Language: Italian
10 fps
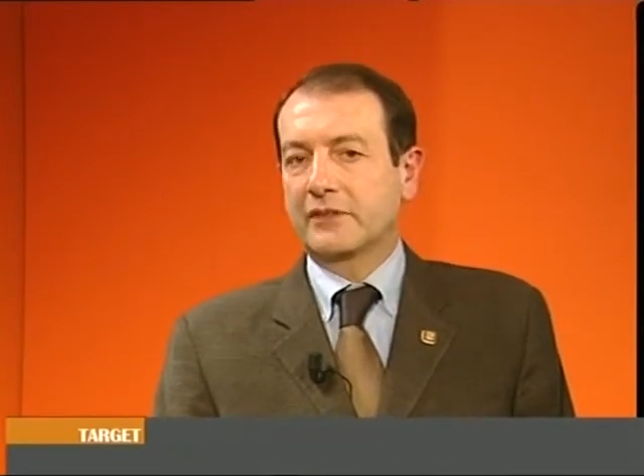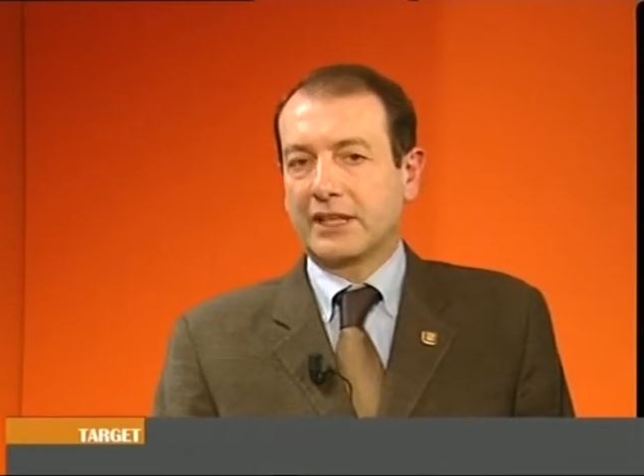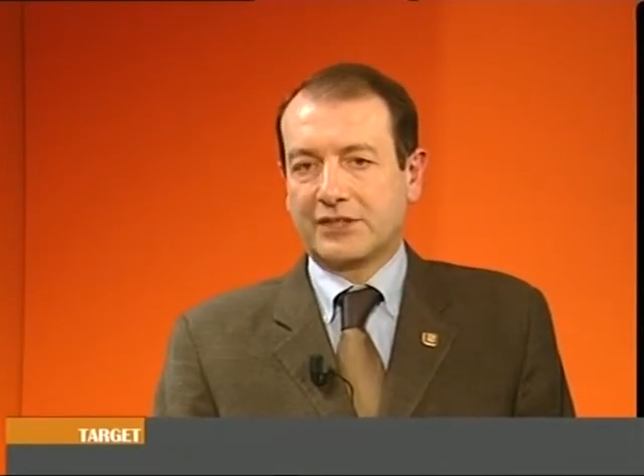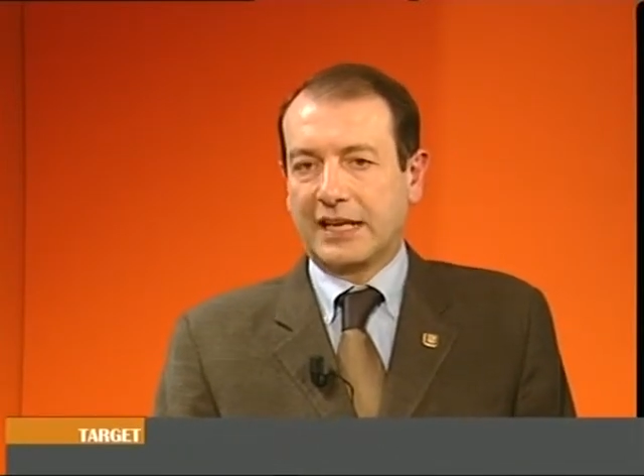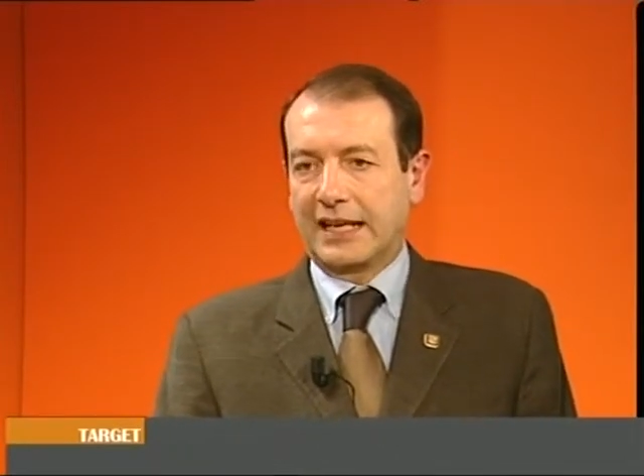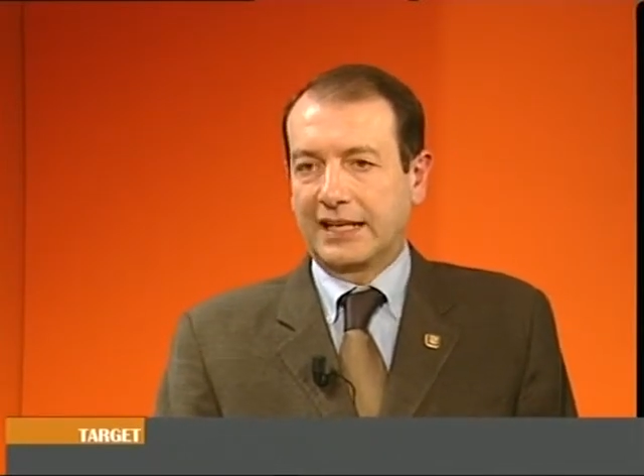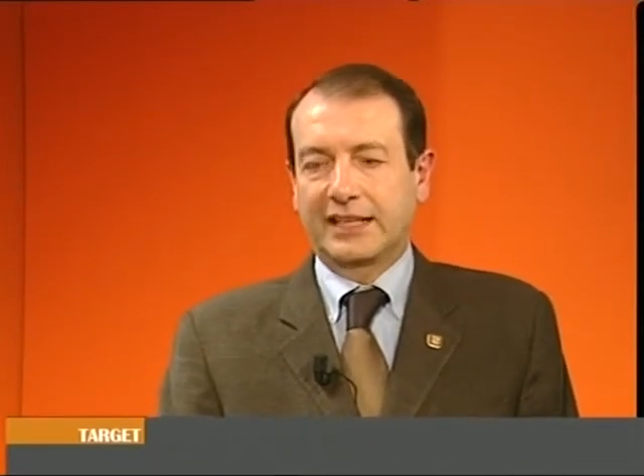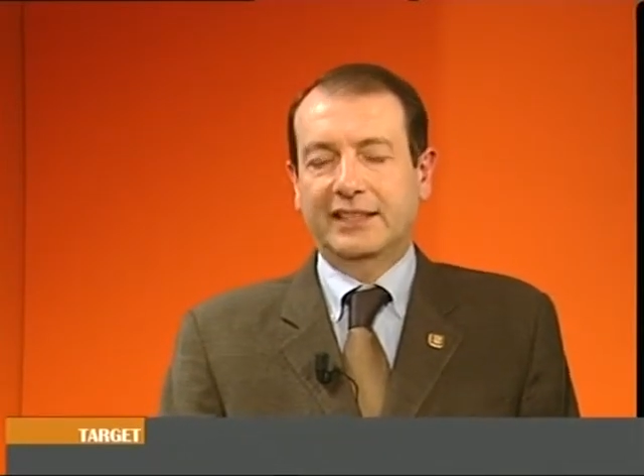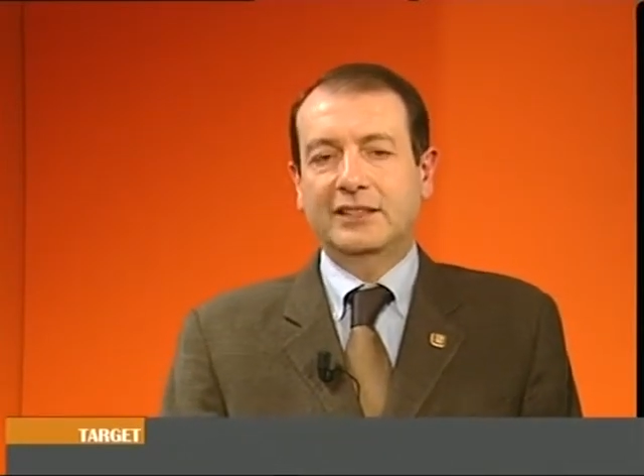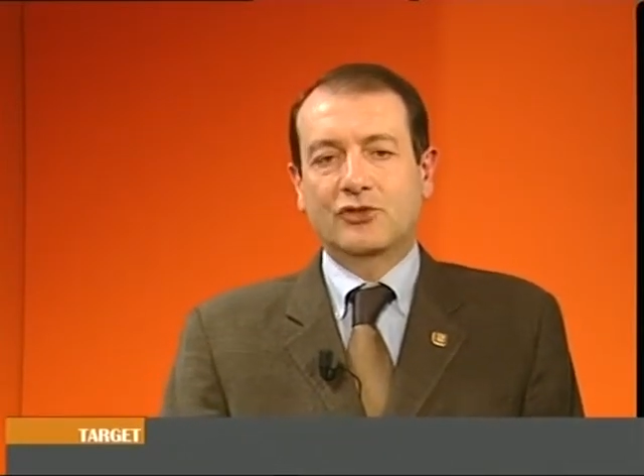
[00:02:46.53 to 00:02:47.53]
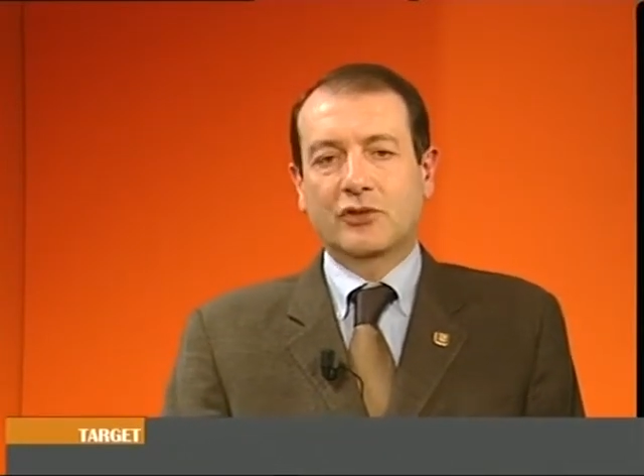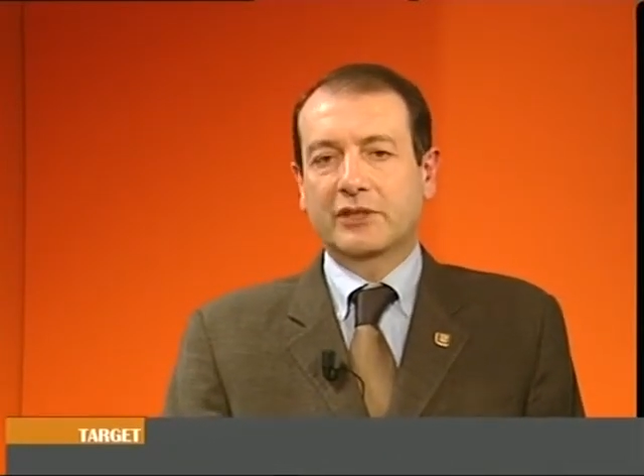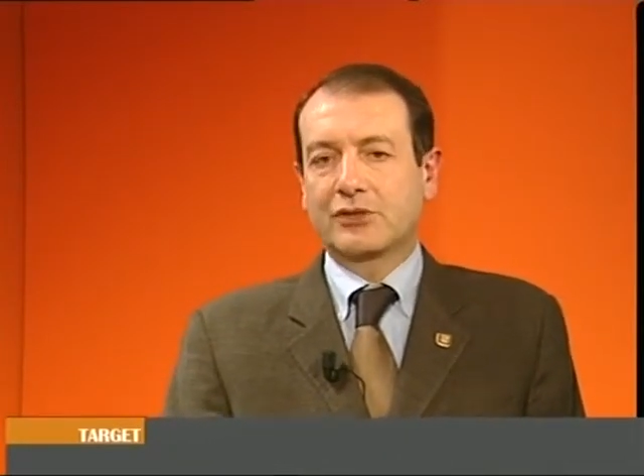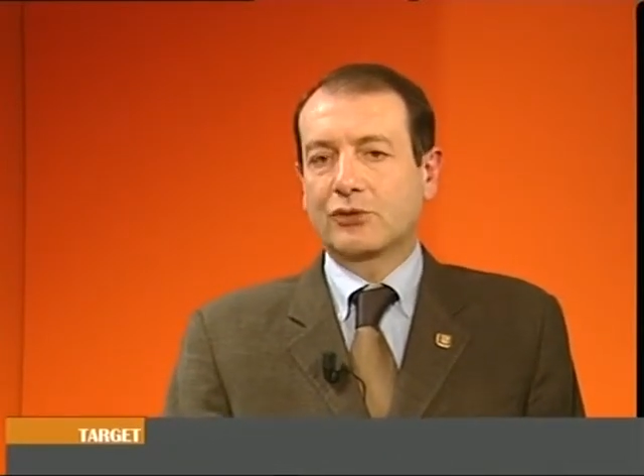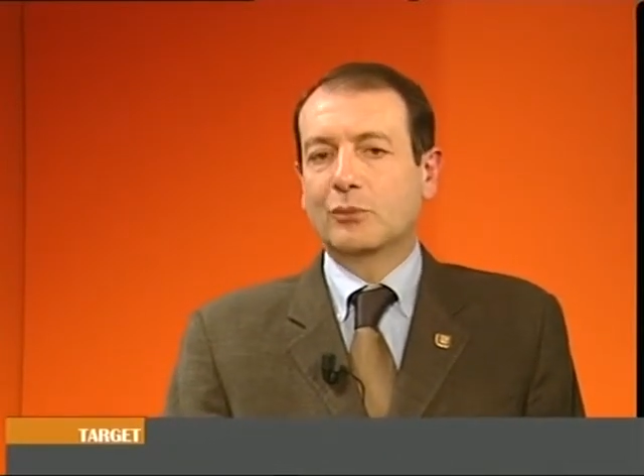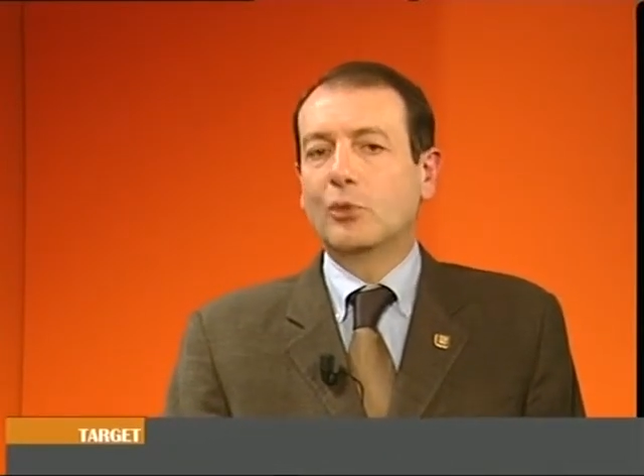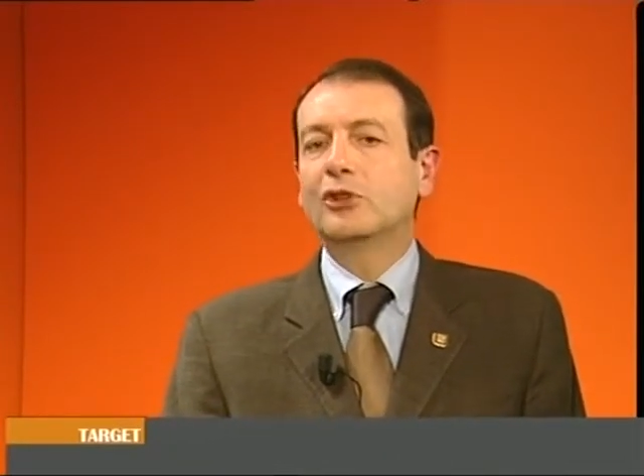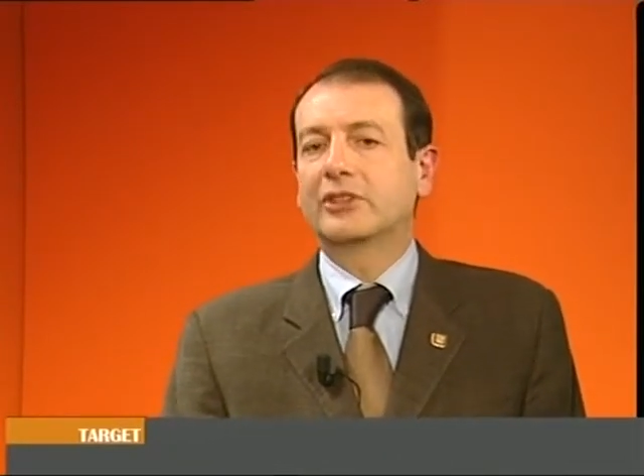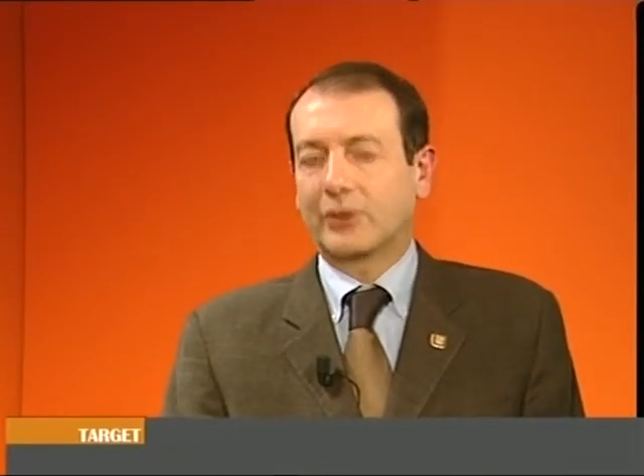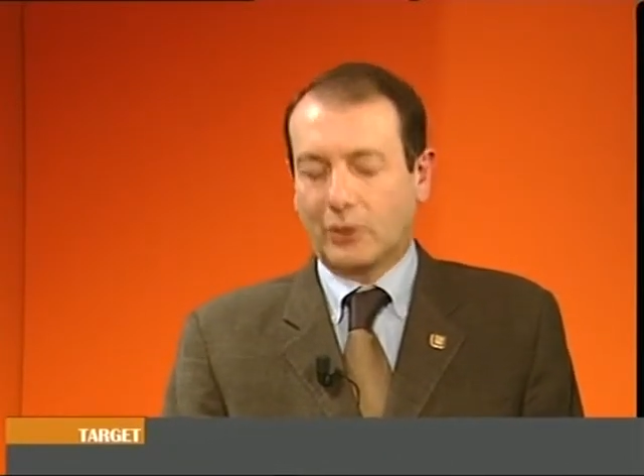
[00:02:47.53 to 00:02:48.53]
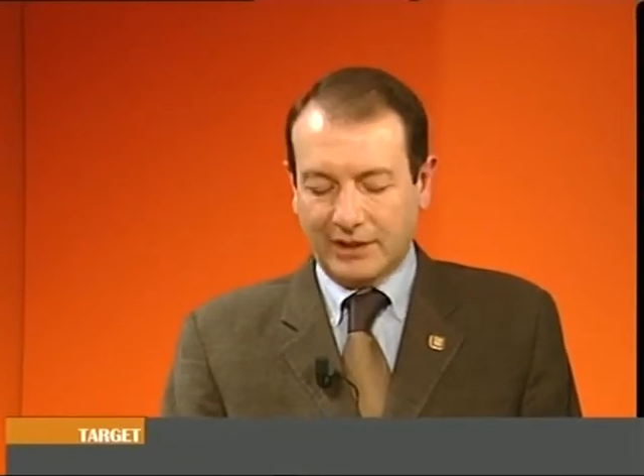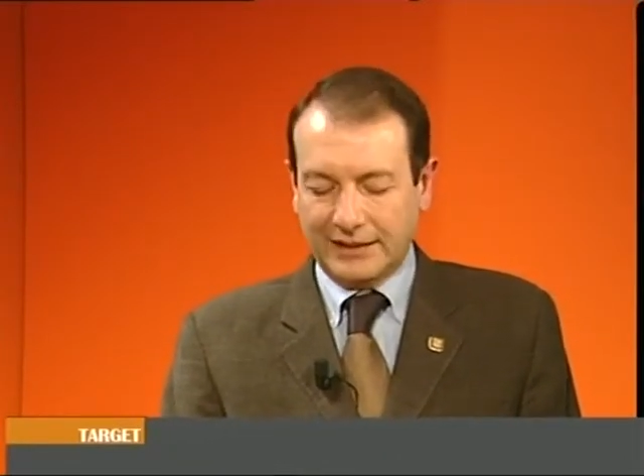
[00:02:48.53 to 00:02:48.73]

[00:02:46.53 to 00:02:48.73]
universale, i giovani sono molto